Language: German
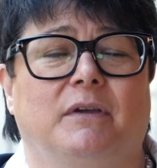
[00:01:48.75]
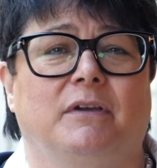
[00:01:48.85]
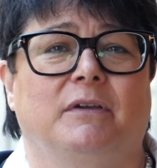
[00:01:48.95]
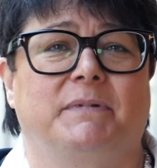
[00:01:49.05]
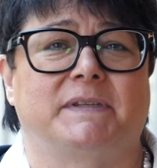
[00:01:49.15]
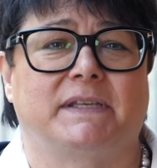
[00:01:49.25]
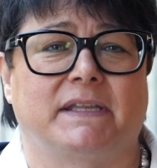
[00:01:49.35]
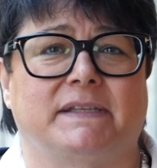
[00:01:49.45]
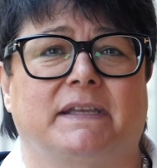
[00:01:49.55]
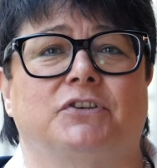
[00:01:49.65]
äh, bis
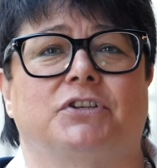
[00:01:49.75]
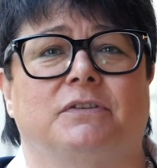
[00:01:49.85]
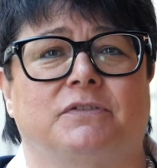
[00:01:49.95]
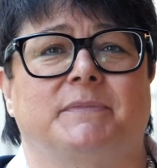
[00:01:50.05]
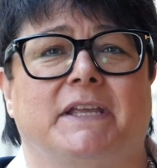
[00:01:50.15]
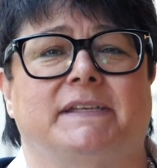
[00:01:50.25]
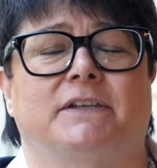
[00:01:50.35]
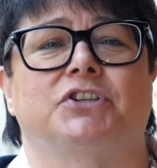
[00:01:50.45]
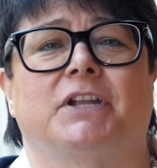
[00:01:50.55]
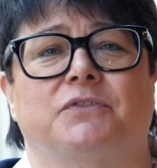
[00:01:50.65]
jetzigen, zum
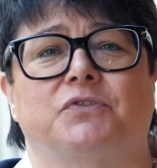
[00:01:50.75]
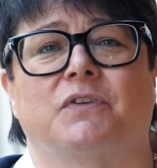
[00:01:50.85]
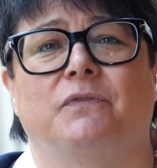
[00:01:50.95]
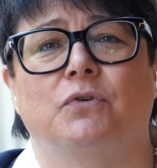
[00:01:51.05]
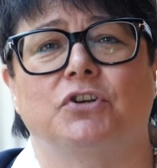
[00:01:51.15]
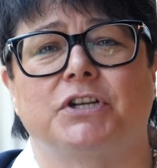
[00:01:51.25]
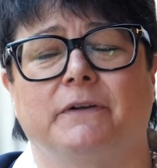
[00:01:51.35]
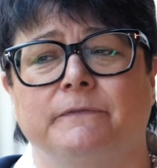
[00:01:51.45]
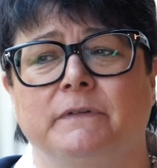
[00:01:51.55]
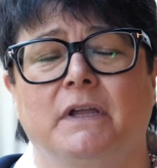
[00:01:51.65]
jetzigen Status quo
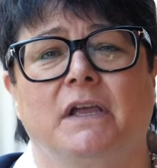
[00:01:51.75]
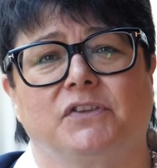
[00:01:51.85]
geschaffen,